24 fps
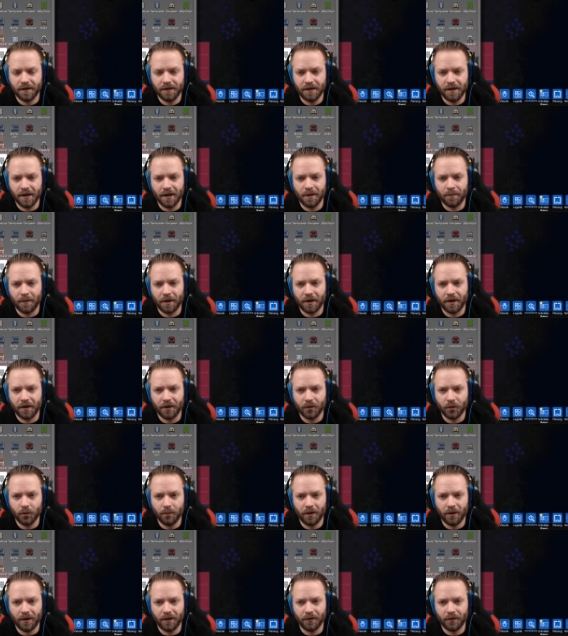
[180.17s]
wir die halt mal
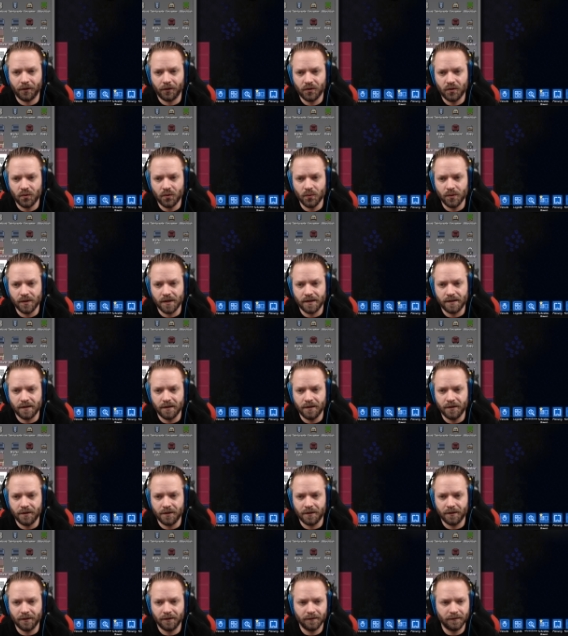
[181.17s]
darüber noch
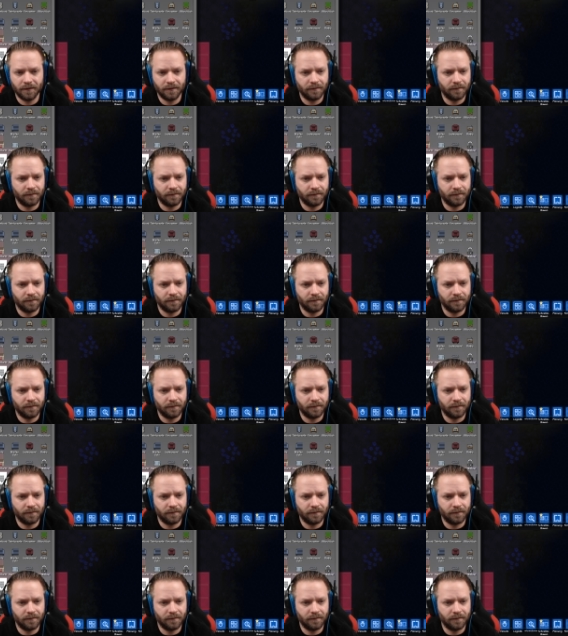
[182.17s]
zusätzlich.